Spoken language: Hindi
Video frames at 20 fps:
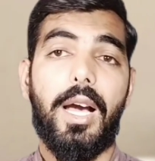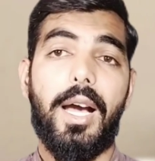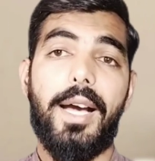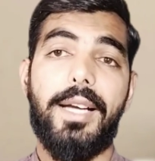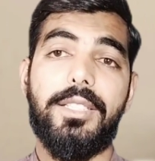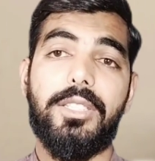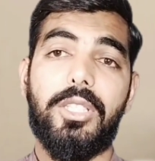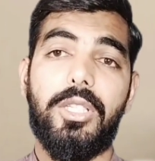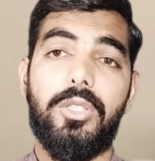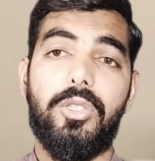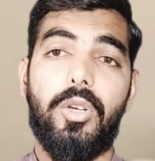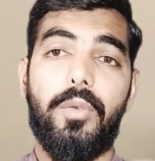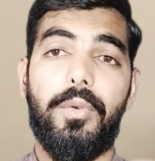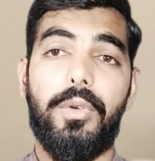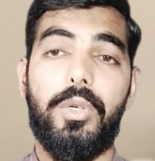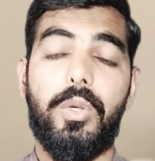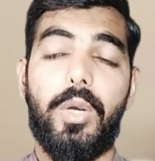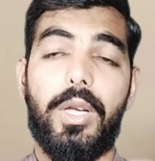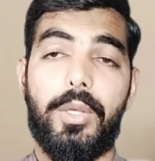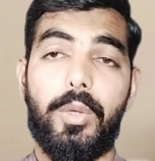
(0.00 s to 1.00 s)
आज की जो
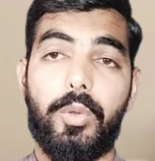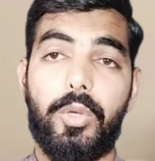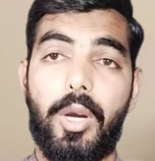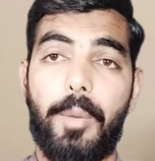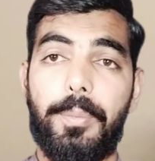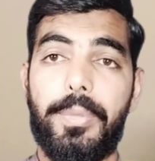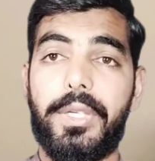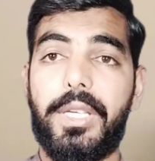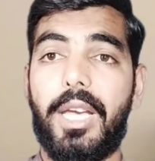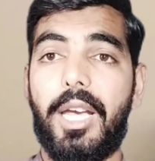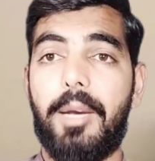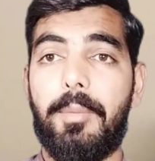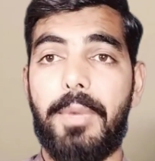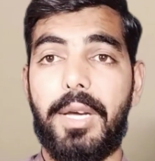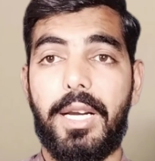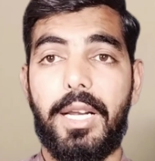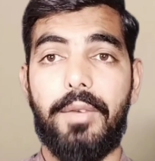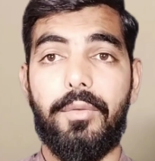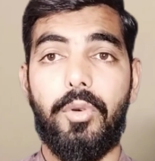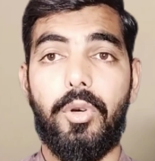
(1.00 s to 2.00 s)
वीडियो है जो टॉपिक है
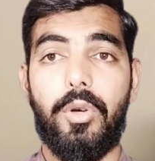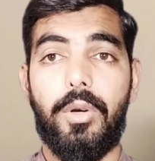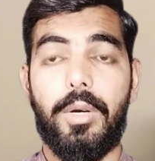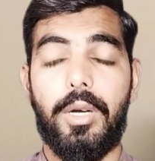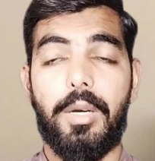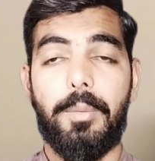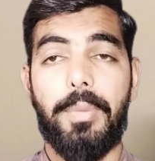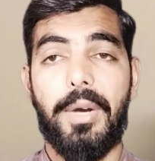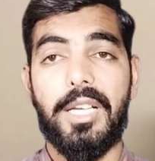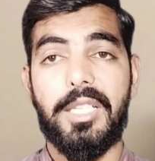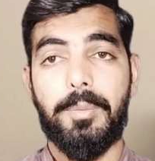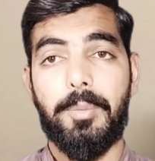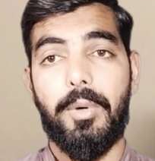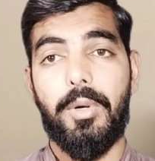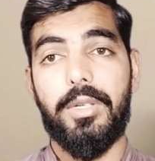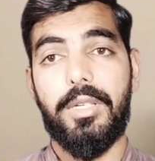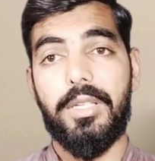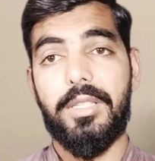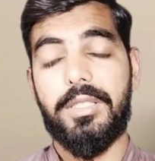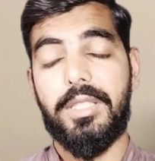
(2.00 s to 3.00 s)
हमारा वो
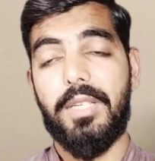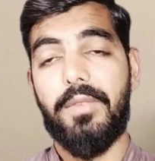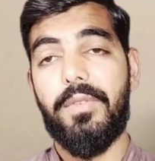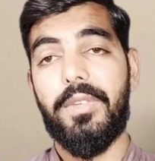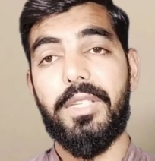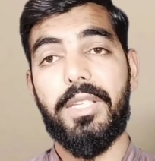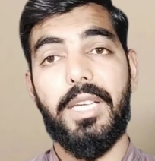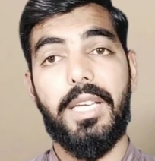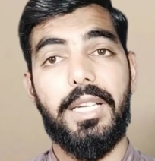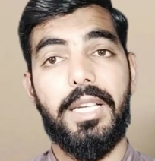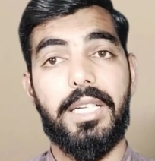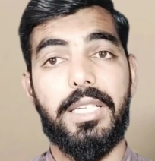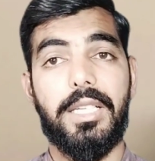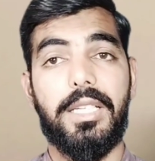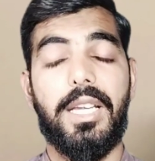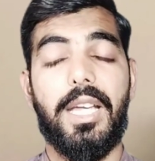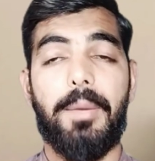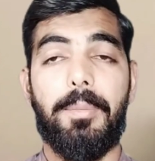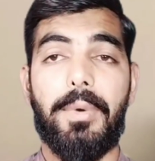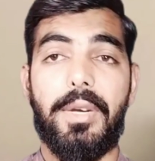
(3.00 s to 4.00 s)
पासपोर्ट रिसीविंग के
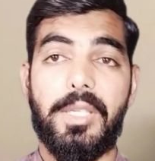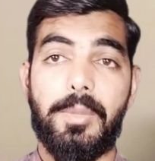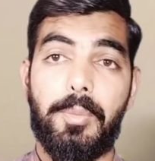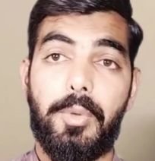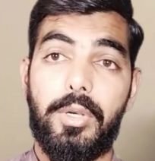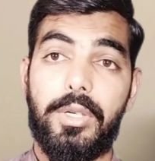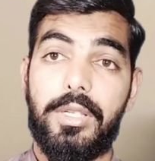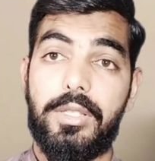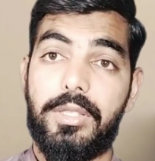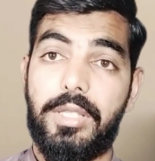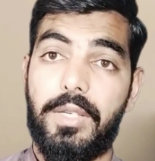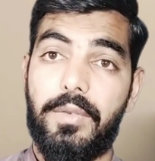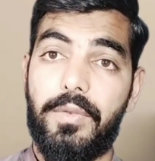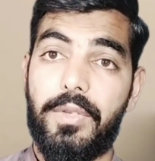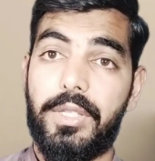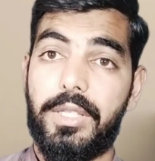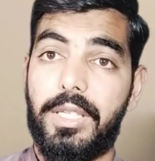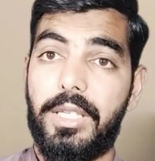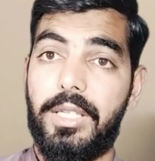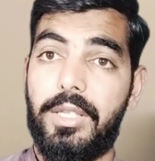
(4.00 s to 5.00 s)
रिलेटेड है पासपोर्ट
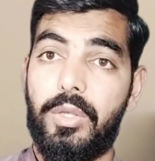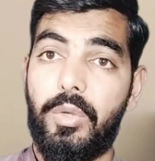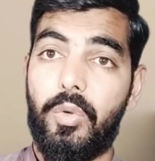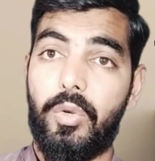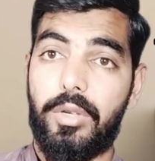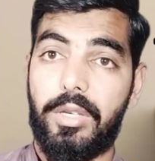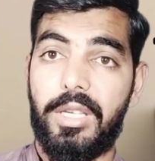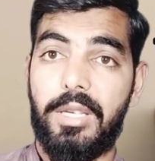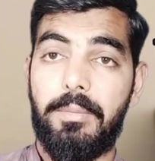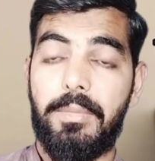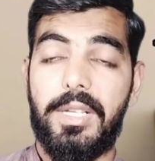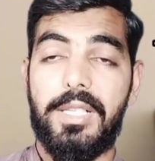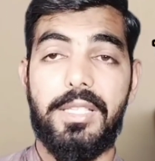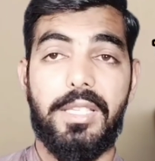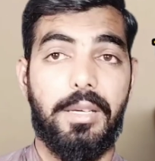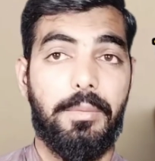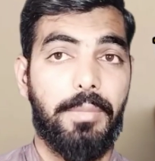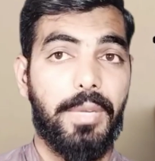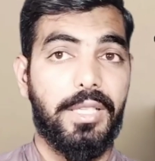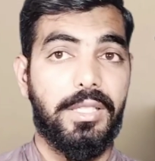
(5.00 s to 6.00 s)
रिसीविंग की न्यू ई मेल
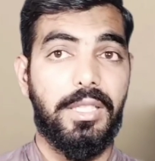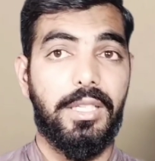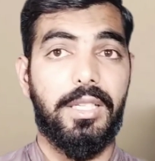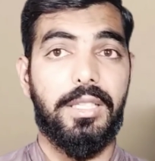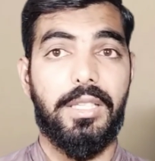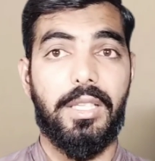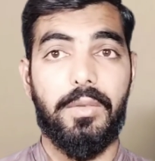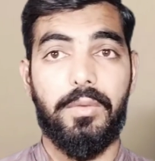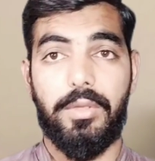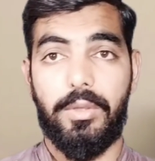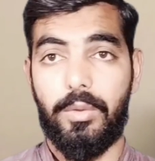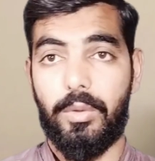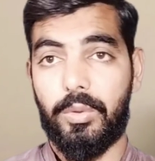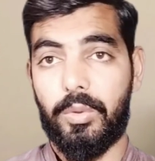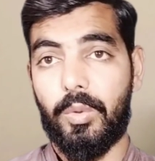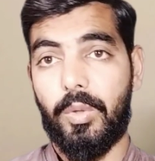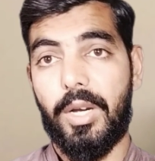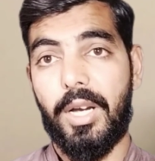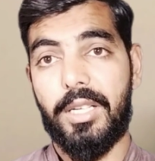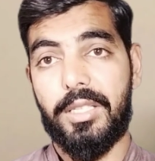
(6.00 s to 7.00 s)
अम्बेसी की तरफ से
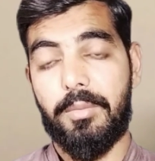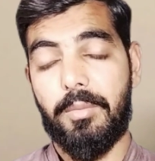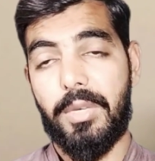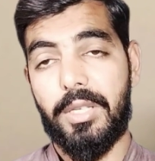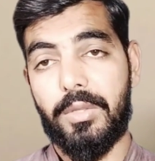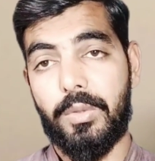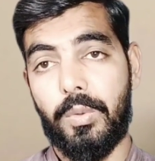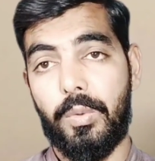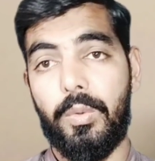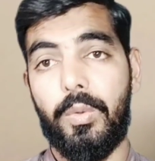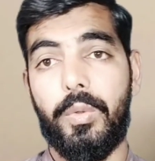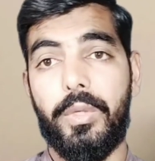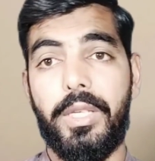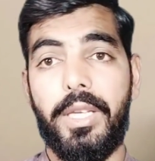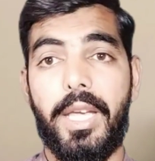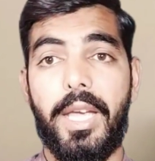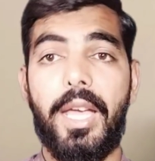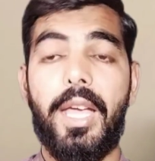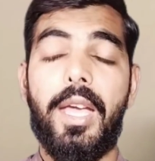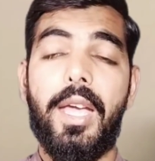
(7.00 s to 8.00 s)
दोस्तों आज मसूल हुई
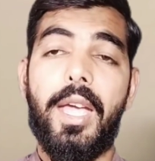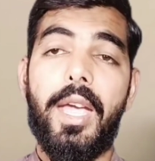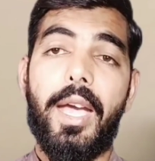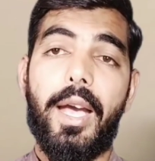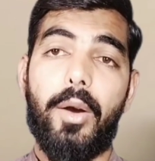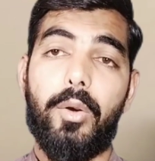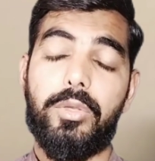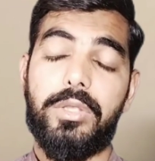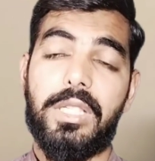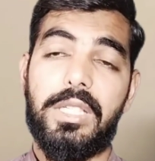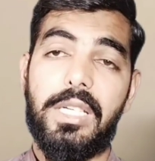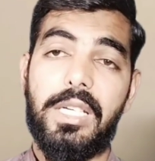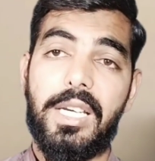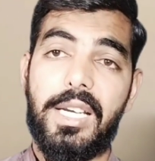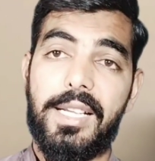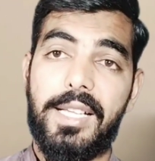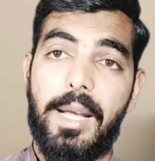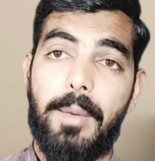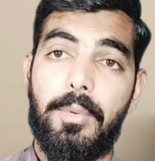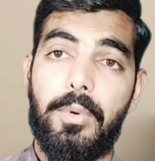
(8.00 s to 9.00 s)
हैं उसकी
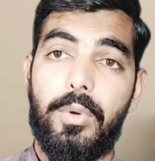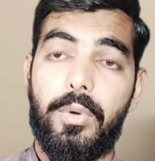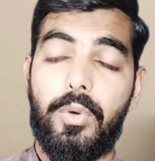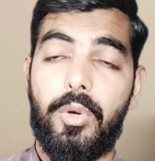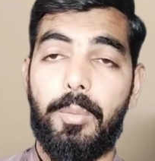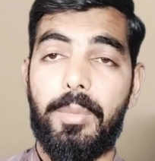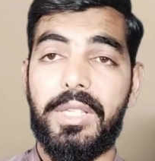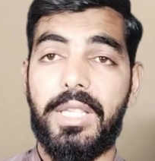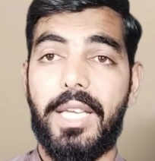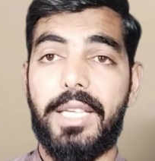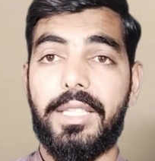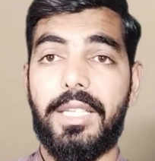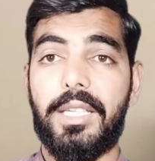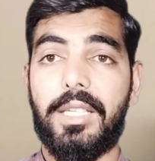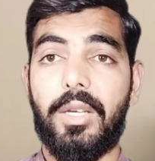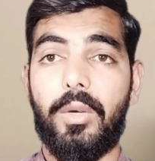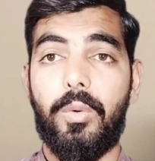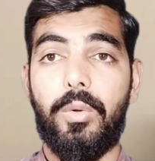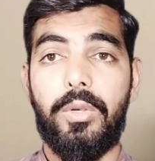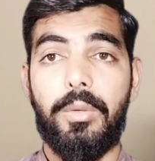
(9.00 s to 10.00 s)
डिटेल आप लोगों को बताएँगे
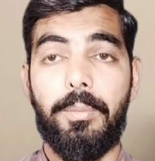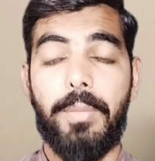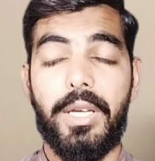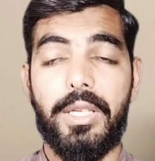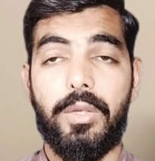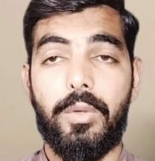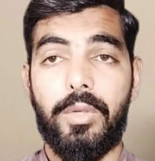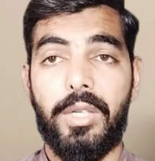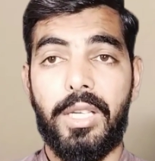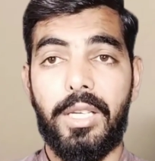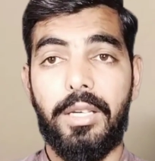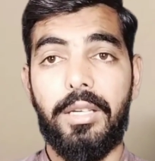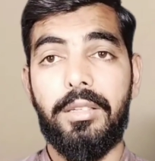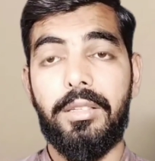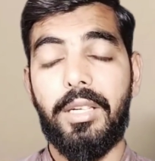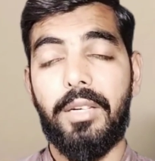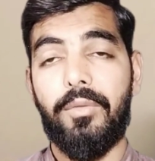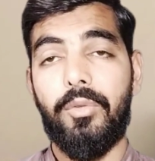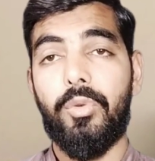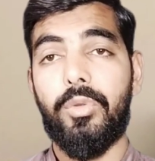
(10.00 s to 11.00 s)
कि उन भाइयों ने
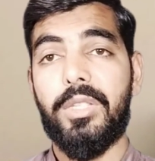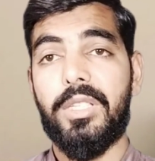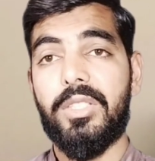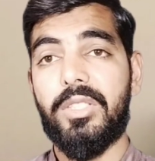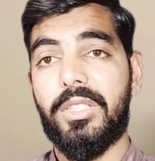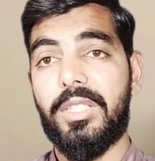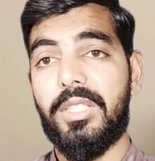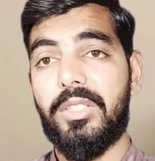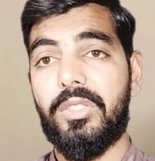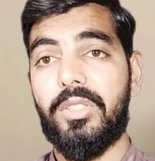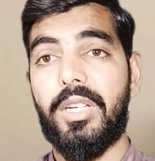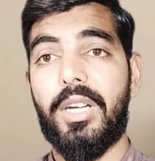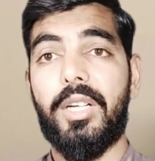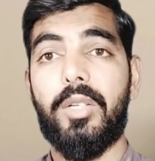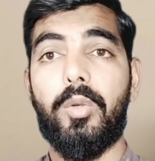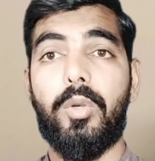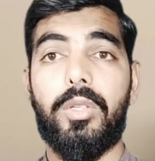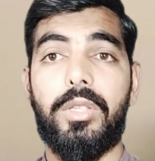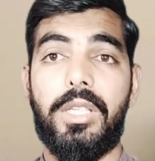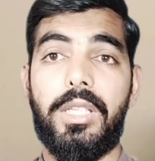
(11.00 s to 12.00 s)
इंटरव्यू किस किस
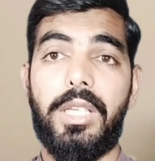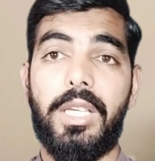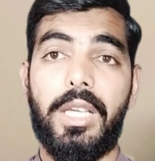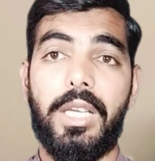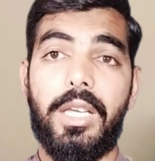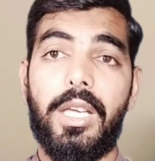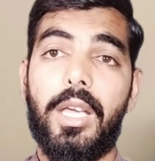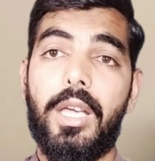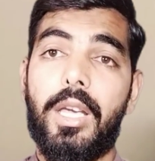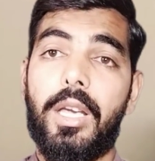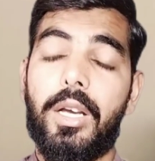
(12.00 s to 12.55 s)
डेट को दिए